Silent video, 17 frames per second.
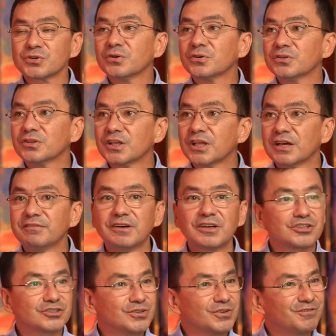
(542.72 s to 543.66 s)
Он
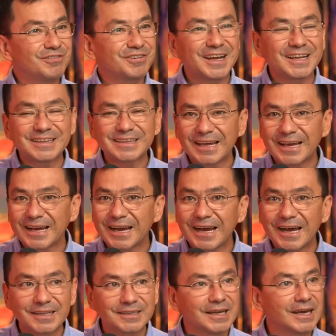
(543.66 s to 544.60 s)
говорит, что врата
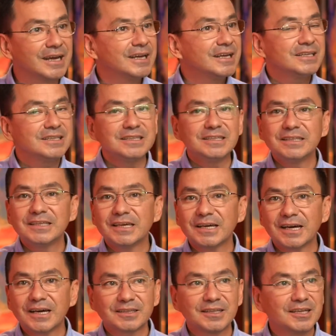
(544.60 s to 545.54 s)
ада не
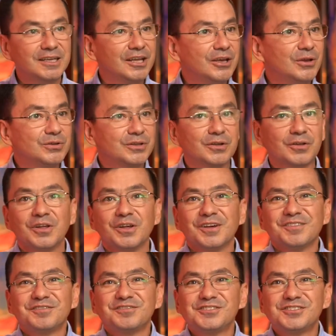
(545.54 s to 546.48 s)
одолеют, э,
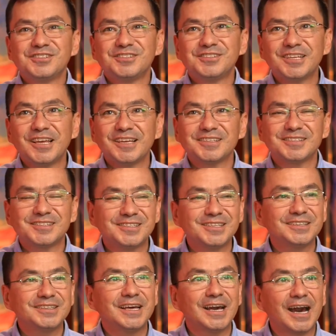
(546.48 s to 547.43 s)
все
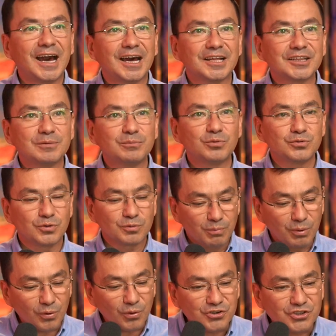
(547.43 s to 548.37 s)
силы ада будут
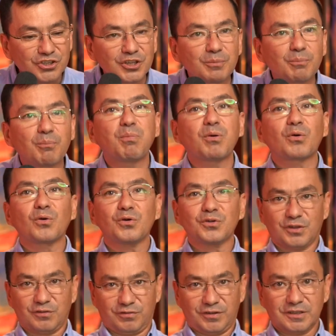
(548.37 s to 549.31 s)
брошены
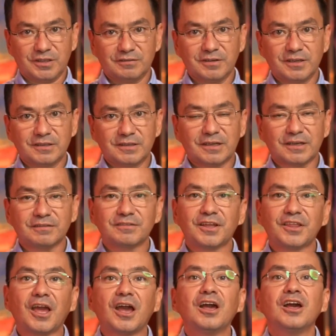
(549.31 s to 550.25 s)
против этого
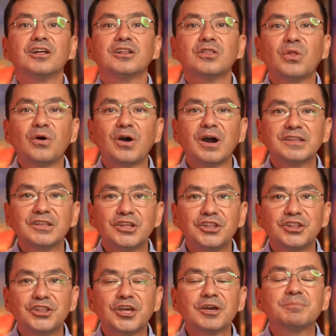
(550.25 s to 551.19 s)
откровения, но они
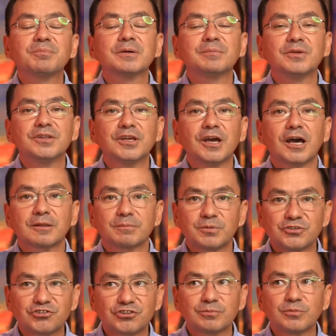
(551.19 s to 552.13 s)
не победят.
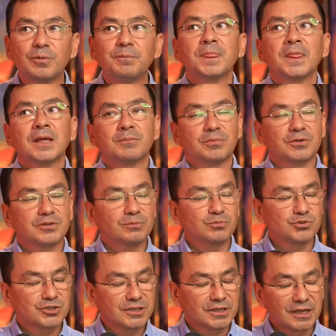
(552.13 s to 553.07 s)
Почему? Потому
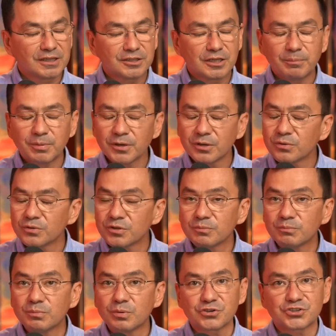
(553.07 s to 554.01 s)
что когда приходит
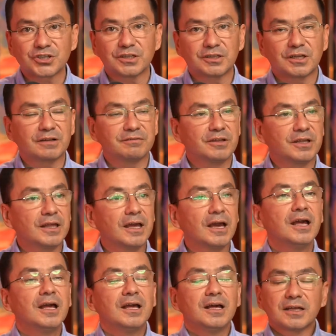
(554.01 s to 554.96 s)
Божье откровение,
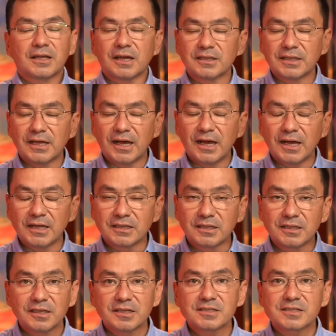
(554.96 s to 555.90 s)
когда
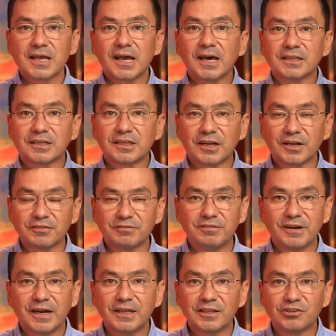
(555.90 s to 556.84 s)
Отец
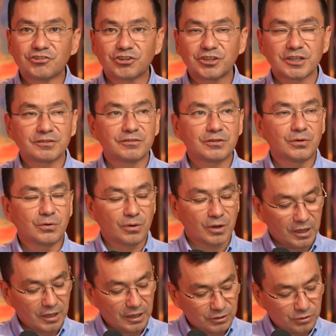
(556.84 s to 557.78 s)
открывает человеку
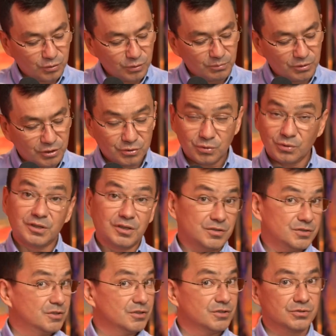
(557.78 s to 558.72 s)
о том, кто
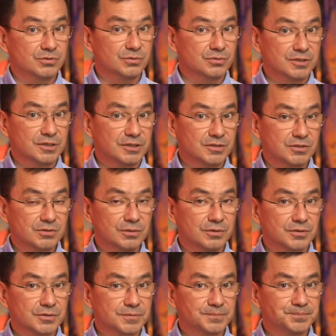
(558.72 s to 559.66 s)
есть Иисус
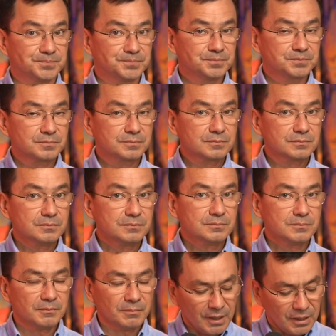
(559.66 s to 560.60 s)
Христос,
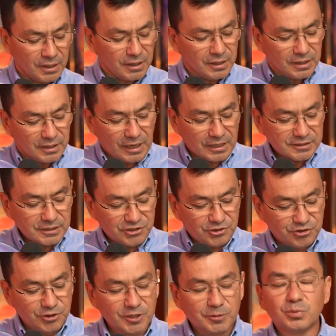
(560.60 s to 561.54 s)
когда
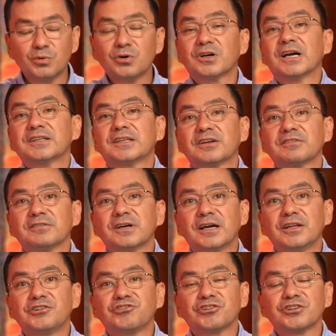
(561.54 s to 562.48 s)
Бог
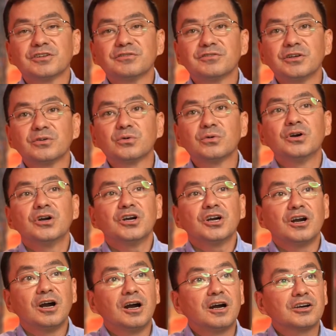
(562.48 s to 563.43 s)
открывает человеку,
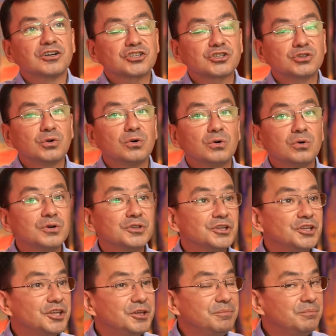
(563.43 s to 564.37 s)
а, что он
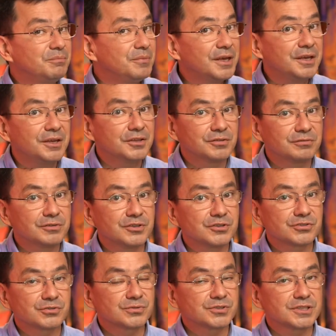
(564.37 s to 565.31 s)
имеет в
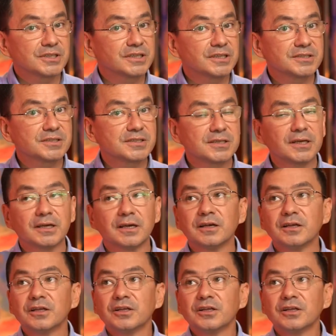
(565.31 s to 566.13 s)
Иисусе Христе,